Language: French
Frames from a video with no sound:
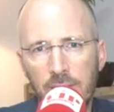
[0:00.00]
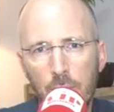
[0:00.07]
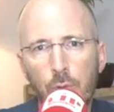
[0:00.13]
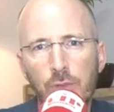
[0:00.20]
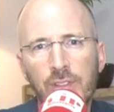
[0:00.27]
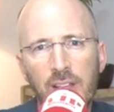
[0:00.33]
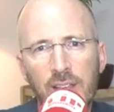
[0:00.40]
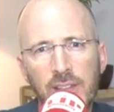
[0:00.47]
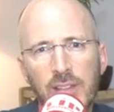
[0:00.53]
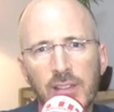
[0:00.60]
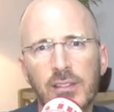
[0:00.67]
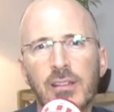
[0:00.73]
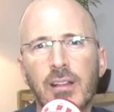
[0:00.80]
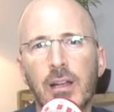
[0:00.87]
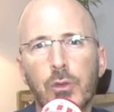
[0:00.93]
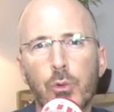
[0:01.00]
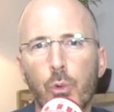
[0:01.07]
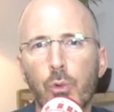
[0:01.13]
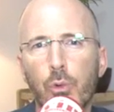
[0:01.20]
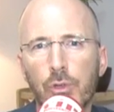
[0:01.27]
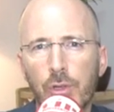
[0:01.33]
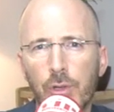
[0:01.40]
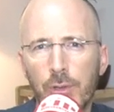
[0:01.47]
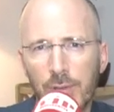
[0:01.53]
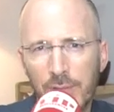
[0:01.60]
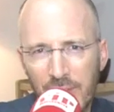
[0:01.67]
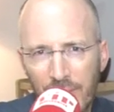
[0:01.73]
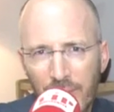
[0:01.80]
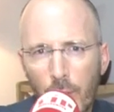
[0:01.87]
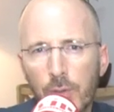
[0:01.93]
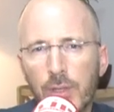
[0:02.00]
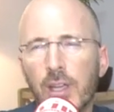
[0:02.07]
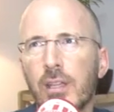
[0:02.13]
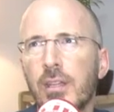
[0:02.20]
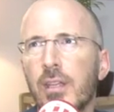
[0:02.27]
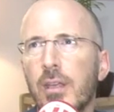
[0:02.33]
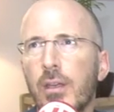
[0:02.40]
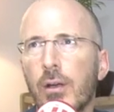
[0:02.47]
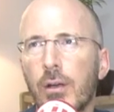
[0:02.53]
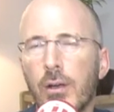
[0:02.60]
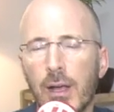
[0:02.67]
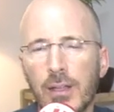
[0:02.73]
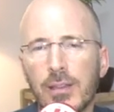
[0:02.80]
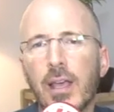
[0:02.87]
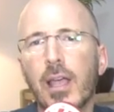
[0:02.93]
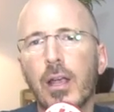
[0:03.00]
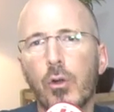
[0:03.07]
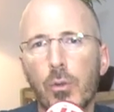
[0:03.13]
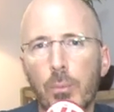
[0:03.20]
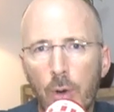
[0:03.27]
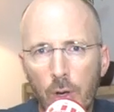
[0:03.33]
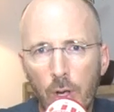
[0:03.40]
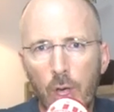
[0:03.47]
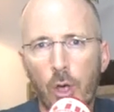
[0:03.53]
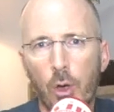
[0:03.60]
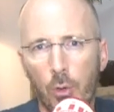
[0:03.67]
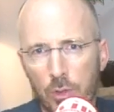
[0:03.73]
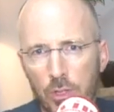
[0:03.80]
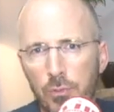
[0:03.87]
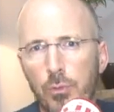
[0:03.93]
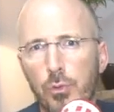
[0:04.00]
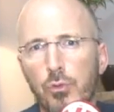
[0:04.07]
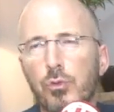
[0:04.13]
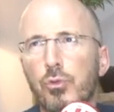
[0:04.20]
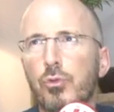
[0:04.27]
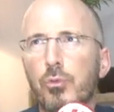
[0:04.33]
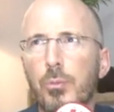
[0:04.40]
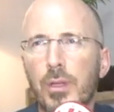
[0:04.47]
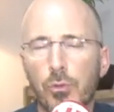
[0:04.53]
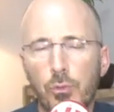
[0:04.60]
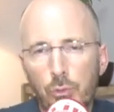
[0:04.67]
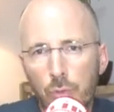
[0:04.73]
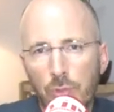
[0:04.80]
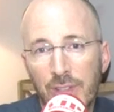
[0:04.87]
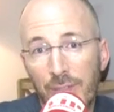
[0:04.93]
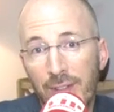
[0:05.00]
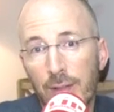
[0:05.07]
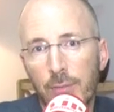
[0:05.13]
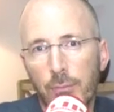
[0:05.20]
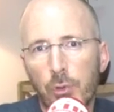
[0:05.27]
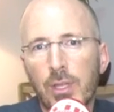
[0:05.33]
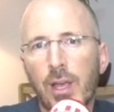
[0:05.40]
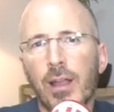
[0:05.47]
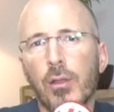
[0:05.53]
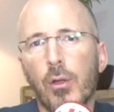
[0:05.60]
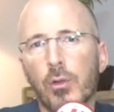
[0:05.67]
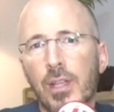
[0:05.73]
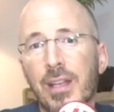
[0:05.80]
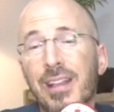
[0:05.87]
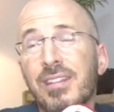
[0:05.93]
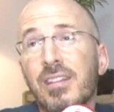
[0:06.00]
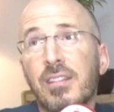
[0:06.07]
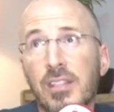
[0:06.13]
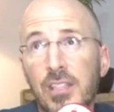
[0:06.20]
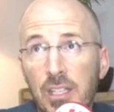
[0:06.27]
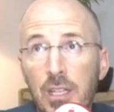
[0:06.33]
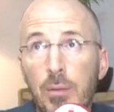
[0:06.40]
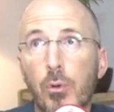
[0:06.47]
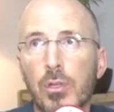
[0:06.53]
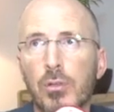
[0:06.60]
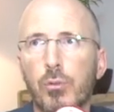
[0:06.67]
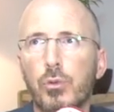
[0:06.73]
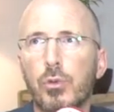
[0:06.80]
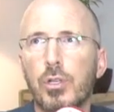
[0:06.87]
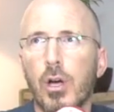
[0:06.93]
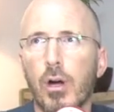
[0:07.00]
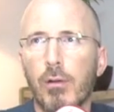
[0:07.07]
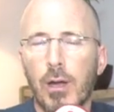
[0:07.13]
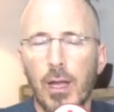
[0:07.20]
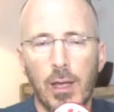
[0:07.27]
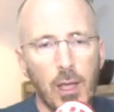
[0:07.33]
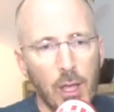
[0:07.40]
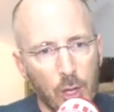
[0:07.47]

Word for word: si le stress s'installe trop longtemps, ça va entraîner euh, un dérèglement au niveau du, du, ça va venir entraîner un déséquilibre au niveau du corps. Voilà.